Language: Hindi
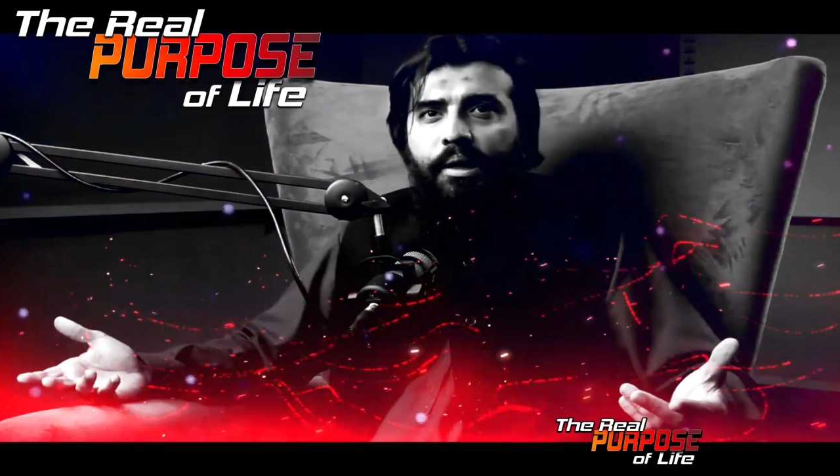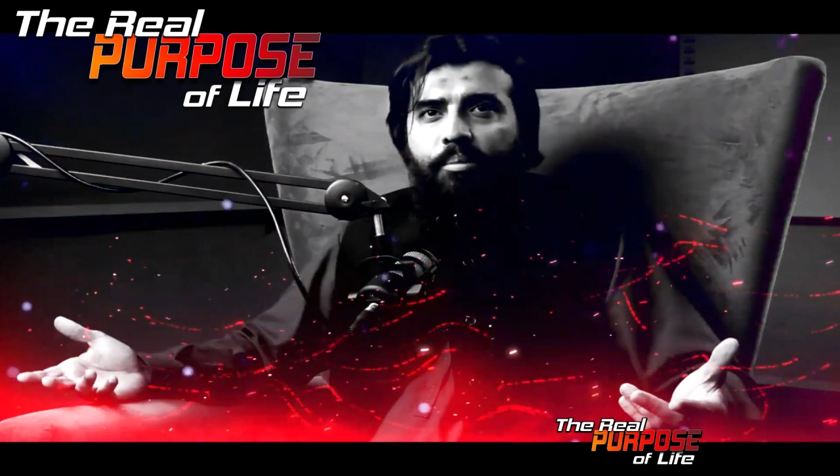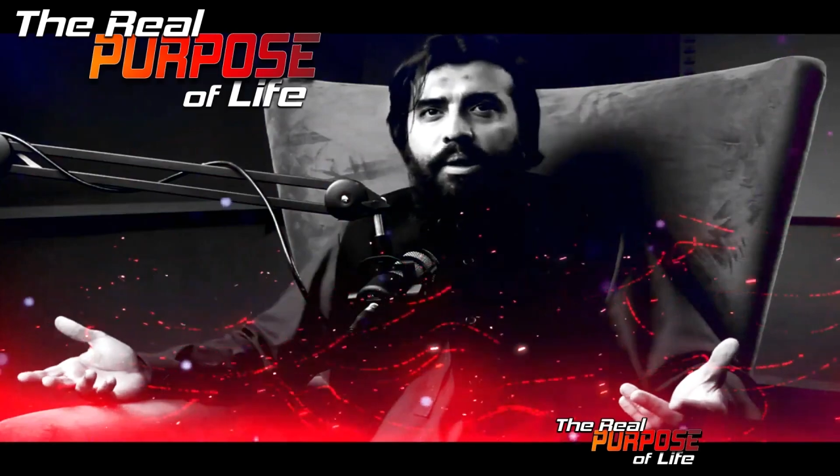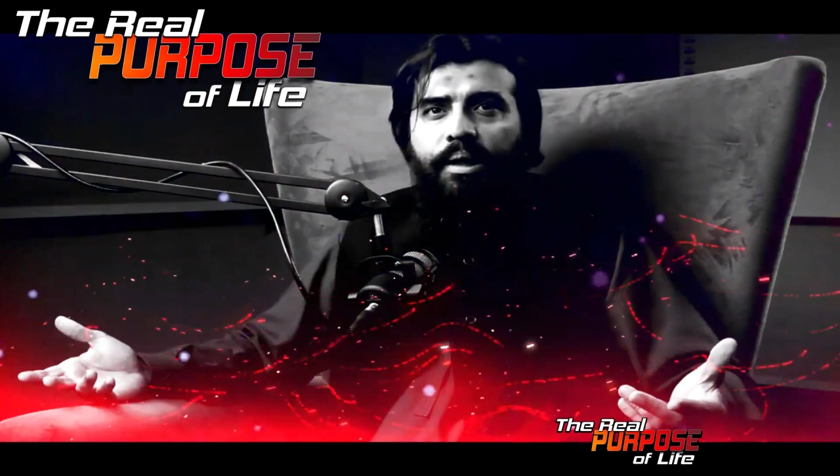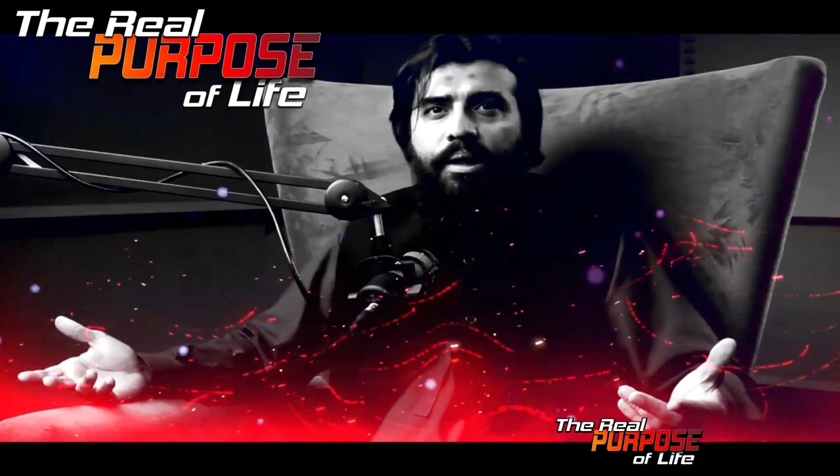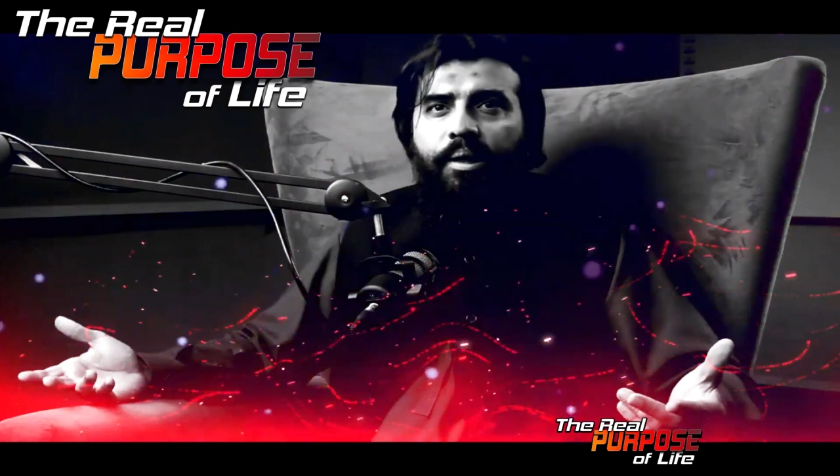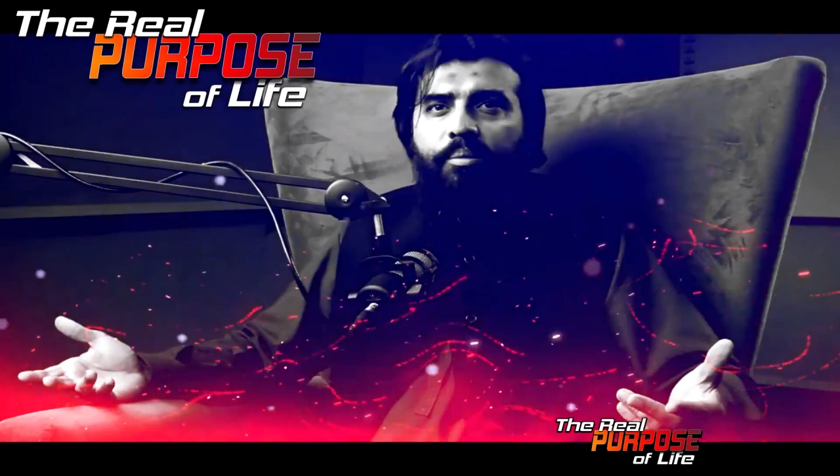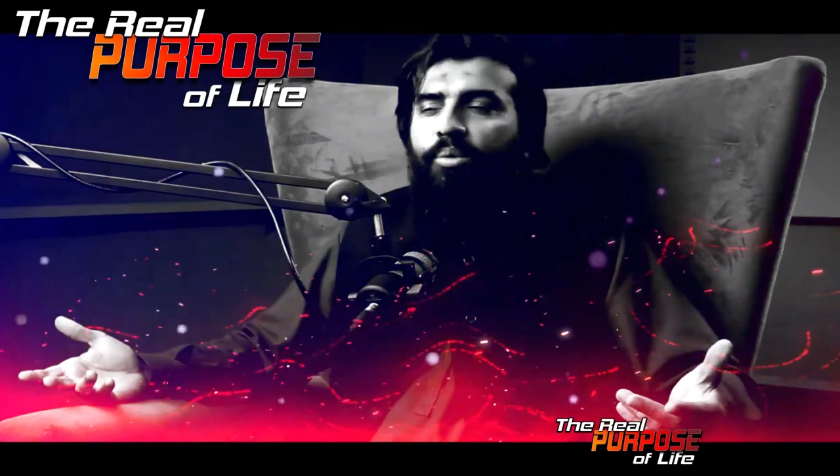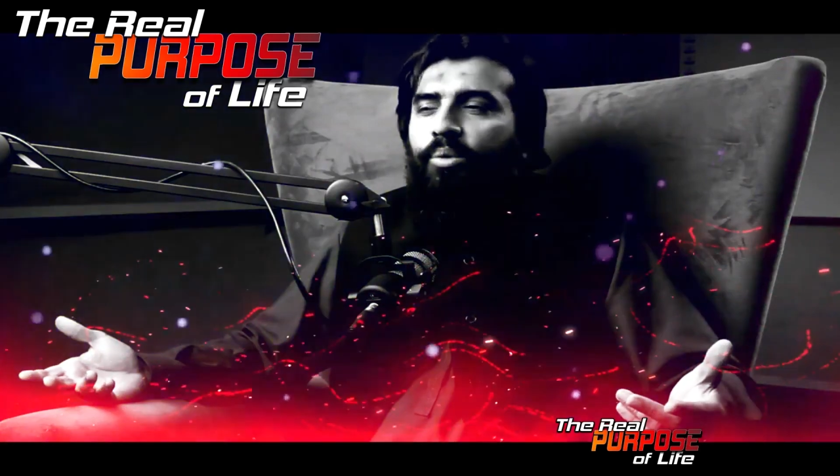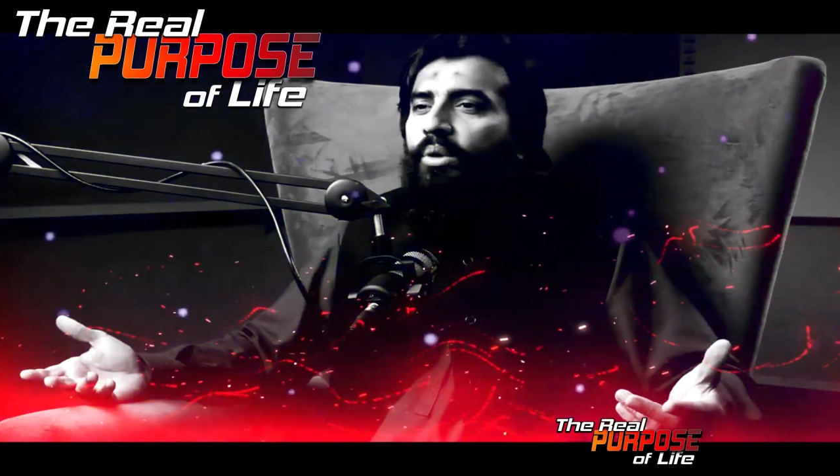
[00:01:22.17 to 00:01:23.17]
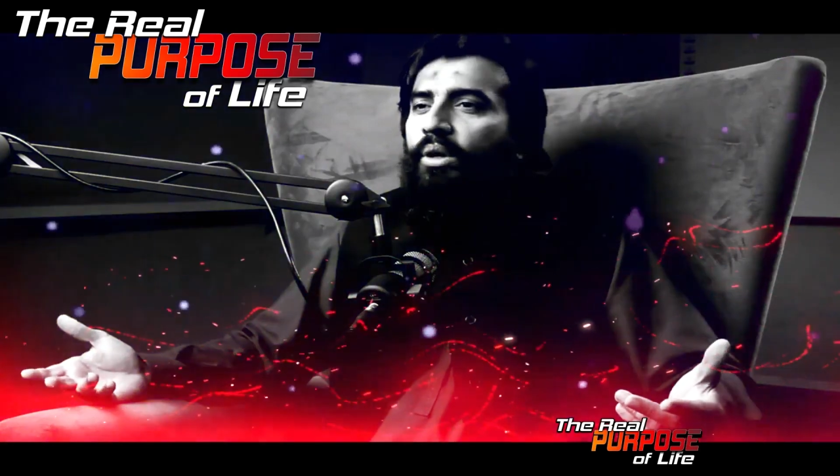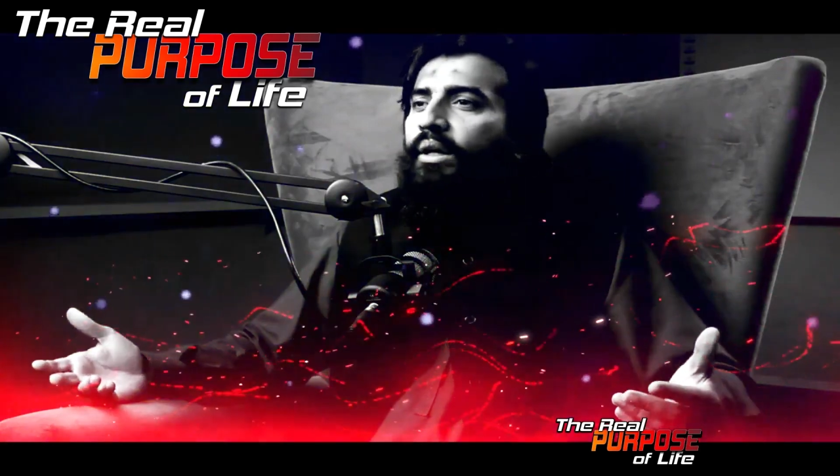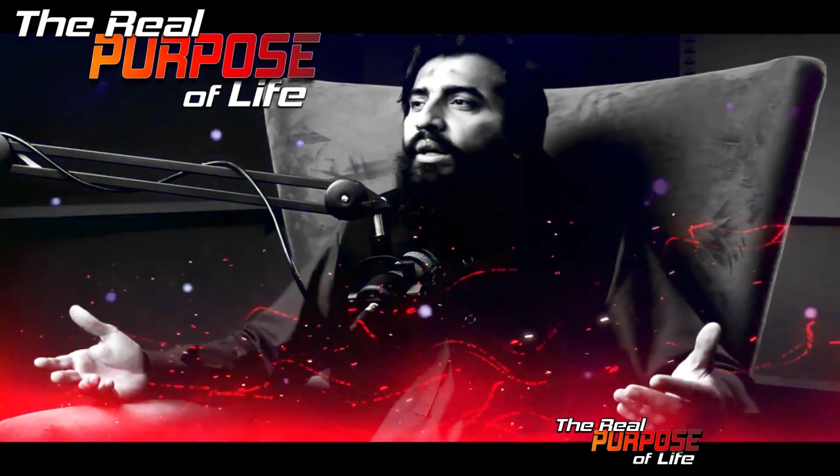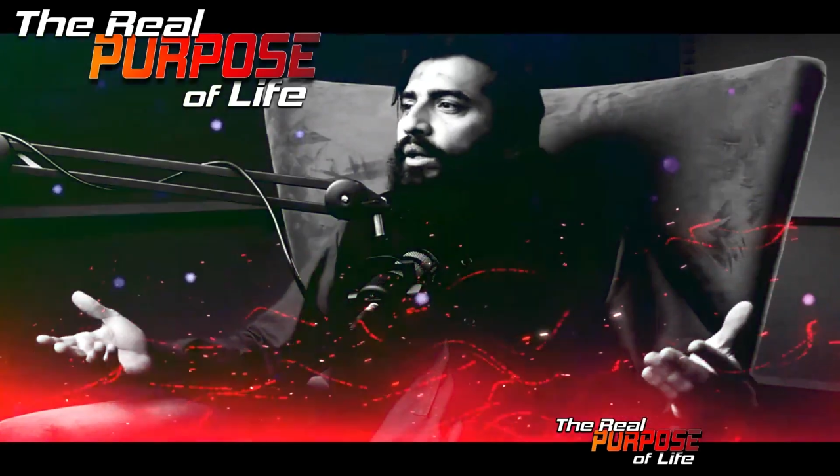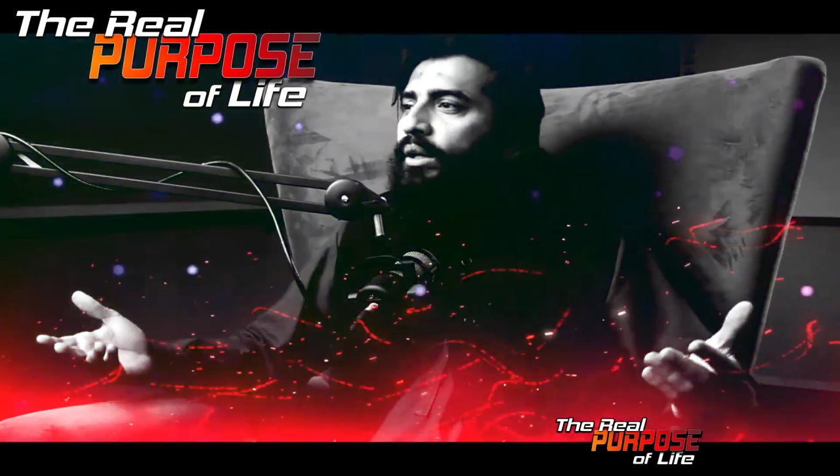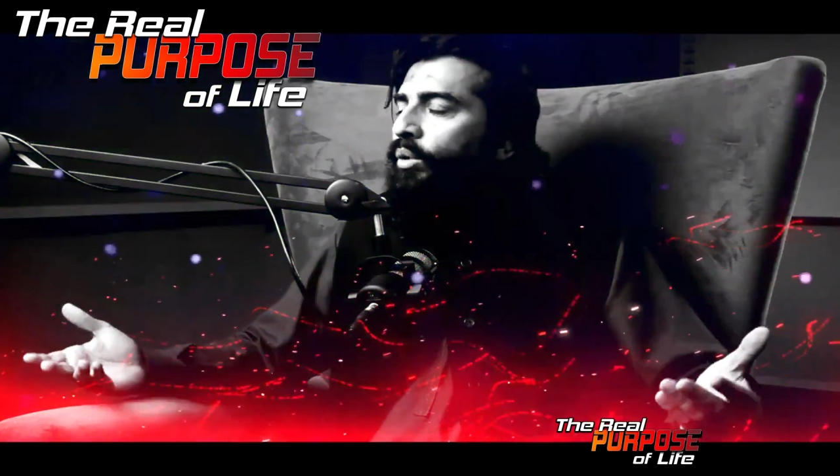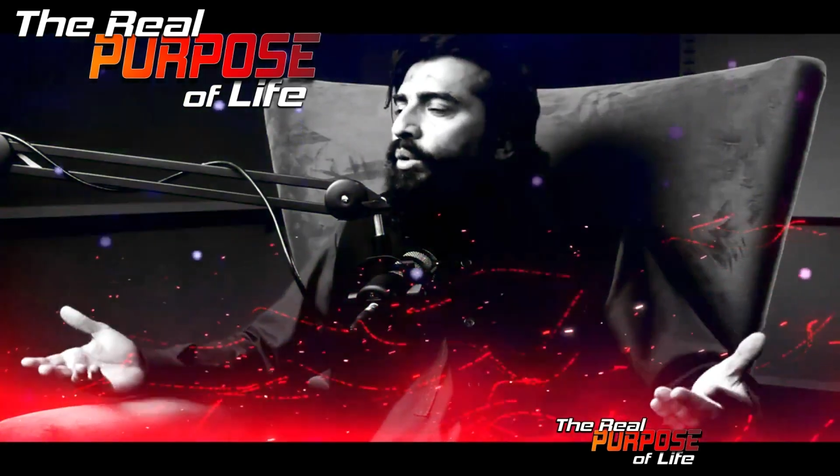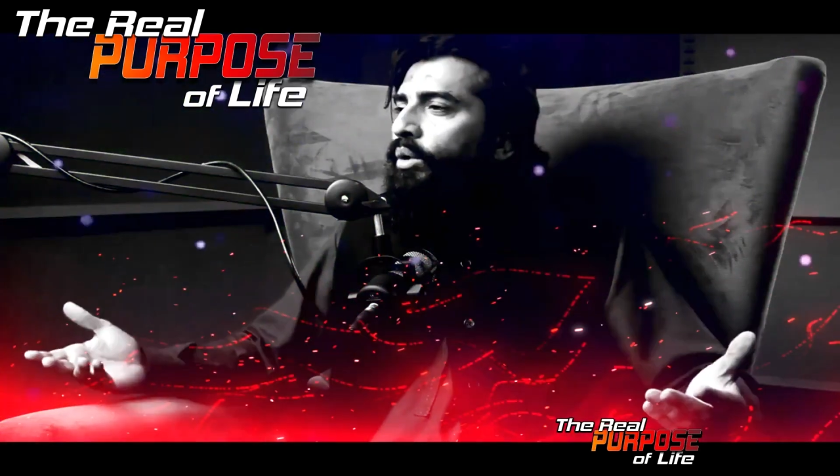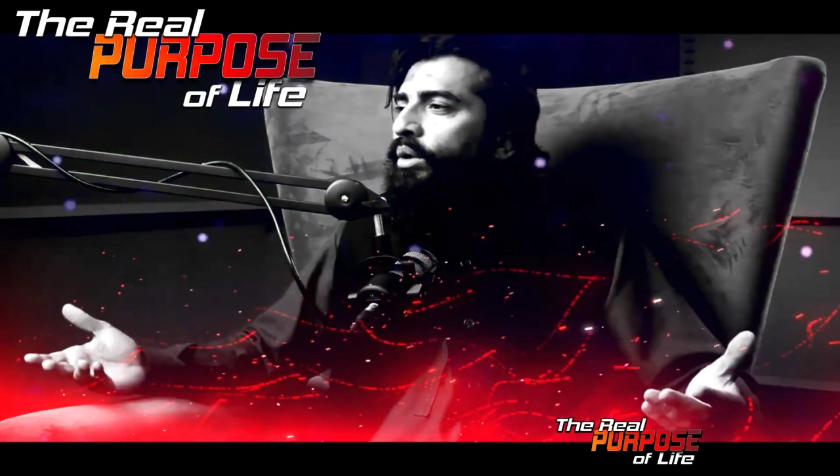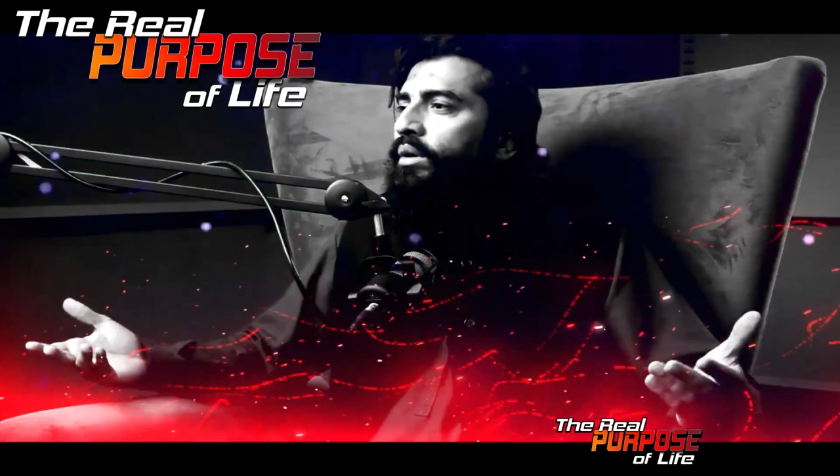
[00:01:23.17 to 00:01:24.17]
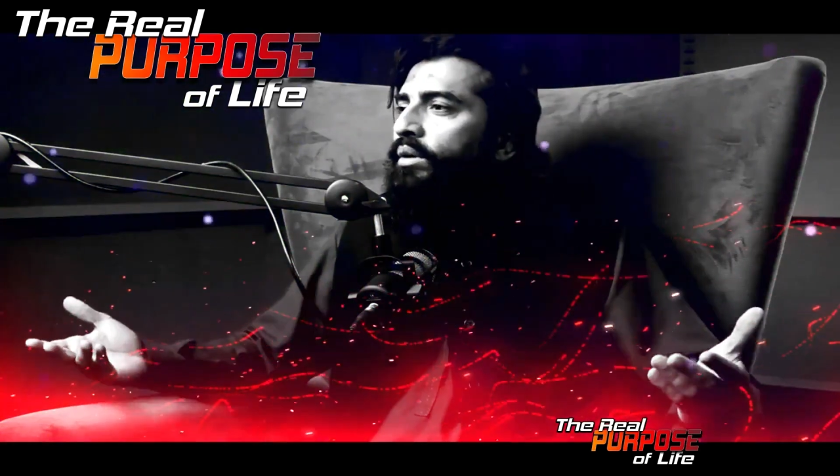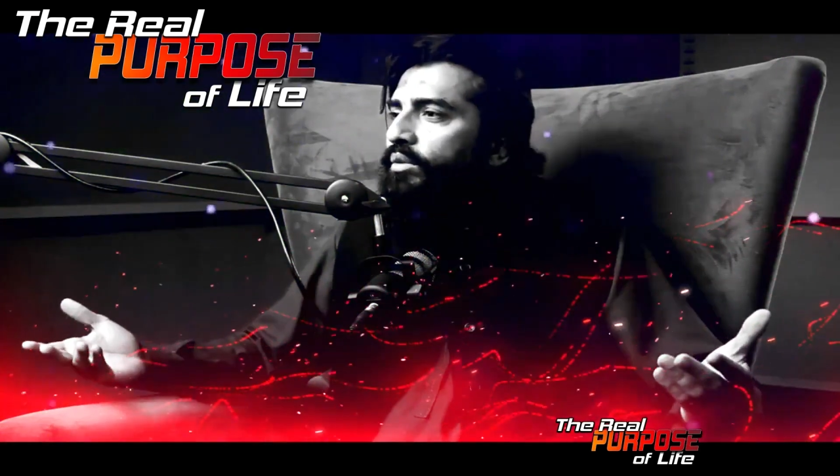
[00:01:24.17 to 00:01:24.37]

नहीं मिला अगर आपको इट्स ऑल